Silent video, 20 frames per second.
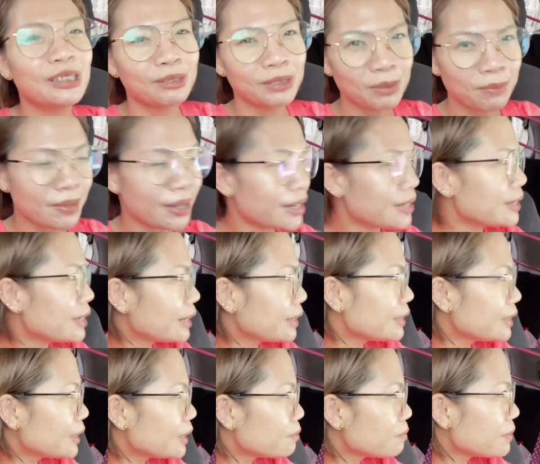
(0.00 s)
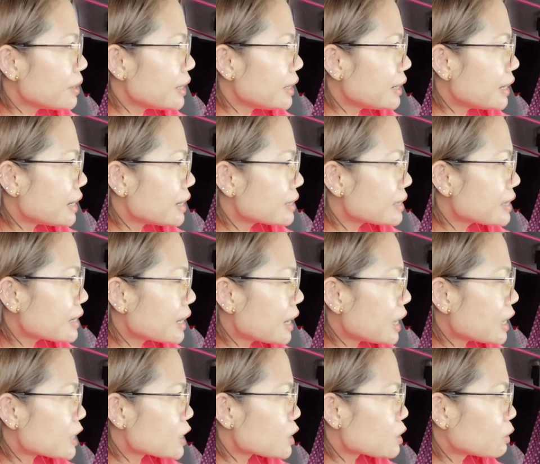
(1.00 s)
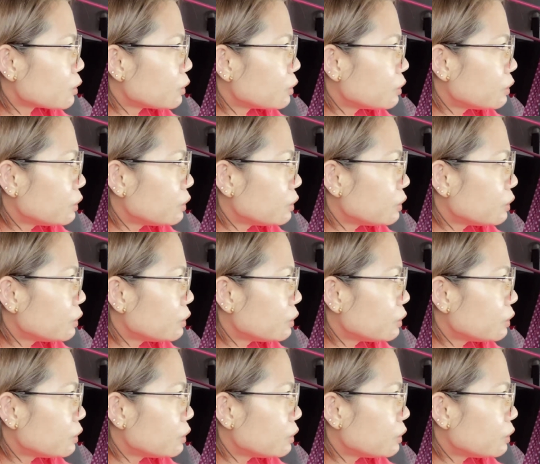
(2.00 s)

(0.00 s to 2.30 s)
so, may kanya-kanya kami inaasikaso.